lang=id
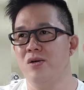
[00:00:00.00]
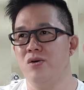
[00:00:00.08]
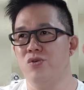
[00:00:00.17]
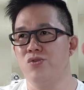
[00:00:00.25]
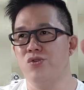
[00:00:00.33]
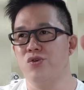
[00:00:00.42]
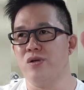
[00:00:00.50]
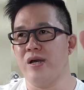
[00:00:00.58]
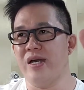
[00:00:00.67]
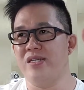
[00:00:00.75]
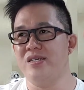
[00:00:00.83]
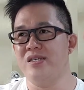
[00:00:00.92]
Untuk
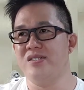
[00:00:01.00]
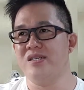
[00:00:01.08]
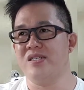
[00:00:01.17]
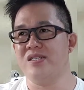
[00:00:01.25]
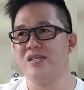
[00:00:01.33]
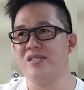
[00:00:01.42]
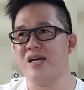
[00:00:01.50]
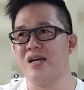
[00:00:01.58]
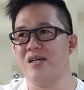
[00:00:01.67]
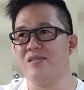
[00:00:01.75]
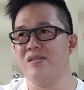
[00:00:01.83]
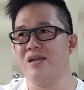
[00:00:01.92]
higienisasi
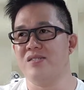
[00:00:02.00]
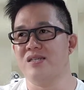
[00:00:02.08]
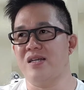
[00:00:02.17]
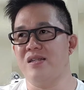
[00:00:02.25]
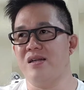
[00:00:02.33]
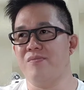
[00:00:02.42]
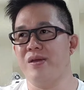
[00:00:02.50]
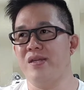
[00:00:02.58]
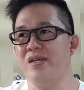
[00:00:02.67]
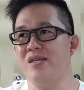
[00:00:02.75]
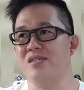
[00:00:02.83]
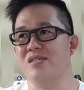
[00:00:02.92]
tangan dengan standar
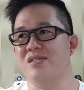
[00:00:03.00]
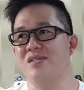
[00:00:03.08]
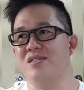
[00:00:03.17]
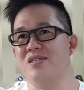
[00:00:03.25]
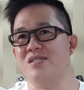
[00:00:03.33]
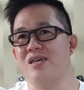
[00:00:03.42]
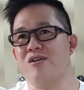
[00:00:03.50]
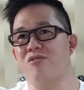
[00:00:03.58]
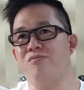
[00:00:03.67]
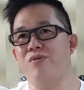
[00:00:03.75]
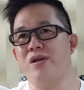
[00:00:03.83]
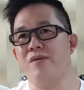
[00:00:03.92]
medis disertai
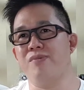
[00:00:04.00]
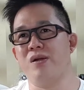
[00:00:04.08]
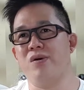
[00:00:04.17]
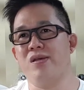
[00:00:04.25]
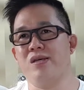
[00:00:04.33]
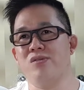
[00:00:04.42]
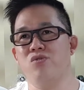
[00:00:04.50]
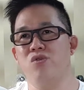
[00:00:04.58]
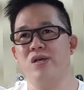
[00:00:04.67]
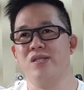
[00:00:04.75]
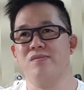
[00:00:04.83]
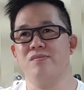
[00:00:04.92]
komponen perawatan
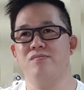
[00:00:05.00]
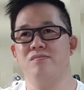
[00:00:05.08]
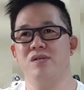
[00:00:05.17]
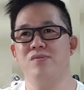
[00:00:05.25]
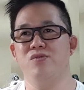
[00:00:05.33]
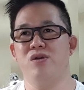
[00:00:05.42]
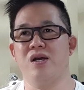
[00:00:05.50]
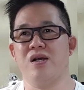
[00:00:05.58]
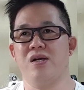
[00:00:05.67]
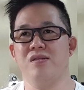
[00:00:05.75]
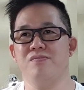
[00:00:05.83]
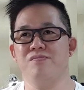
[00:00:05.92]
kulit
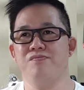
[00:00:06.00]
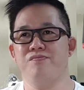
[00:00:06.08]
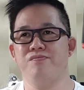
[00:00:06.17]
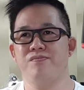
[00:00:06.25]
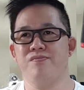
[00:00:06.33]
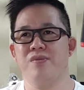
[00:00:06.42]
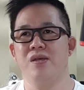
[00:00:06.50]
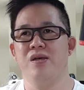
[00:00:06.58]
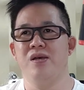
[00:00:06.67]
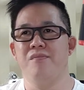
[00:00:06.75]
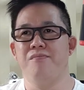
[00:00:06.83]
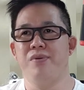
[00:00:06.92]
memudahkan
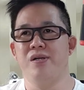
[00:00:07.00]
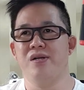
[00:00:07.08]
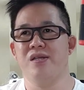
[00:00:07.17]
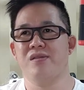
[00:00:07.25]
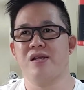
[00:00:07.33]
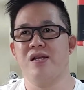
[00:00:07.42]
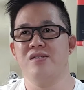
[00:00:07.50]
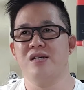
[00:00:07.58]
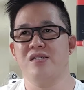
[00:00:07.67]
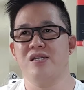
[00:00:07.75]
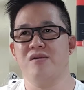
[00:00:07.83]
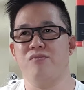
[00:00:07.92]

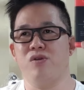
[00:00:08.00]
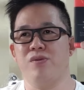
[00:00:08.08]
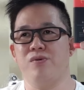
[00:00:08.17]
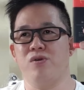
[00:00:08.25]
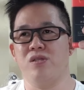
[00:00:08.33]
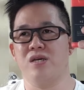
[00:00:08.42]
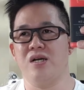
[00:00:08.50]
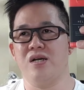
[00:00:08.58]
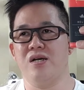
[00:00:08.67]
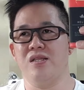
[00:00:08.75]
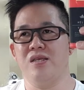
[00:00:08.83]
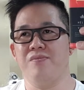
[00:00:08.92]
pernetralisasi ke pori-pori
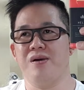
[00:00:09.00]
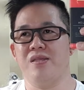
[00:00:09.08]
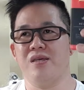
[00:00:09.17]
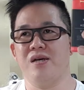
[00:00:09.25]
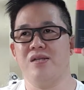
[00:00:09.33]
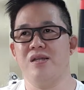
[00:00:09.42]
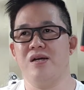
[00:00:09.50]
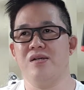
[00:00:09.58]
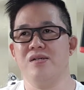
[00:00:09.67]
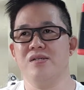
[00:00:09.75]
tangan, lipatan dan